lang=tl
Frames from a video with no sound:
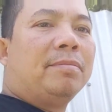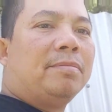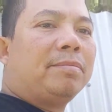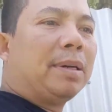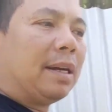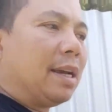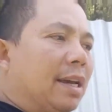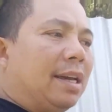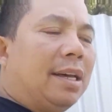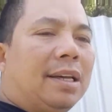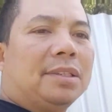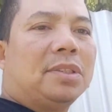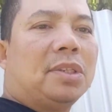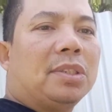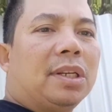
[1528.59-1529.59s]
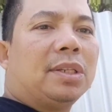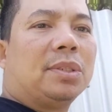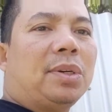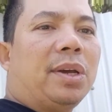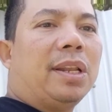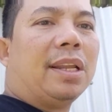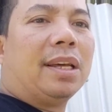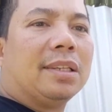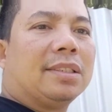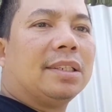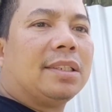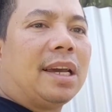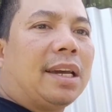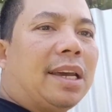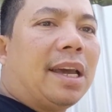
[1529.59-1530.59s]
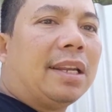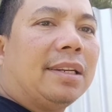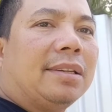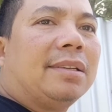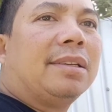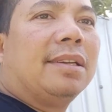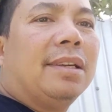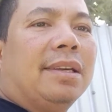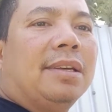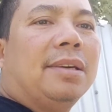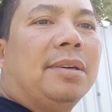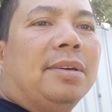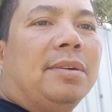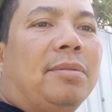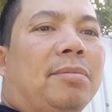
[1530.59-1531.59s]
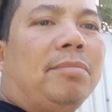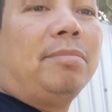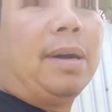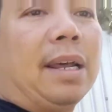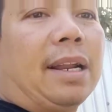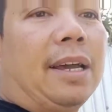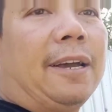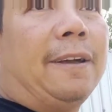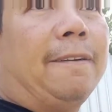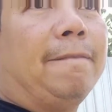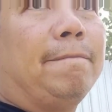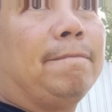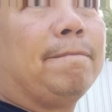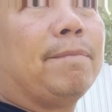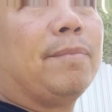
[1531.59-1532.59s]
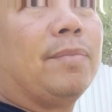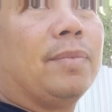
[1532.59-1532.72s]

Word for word: pag change oil ng sasakyan para um,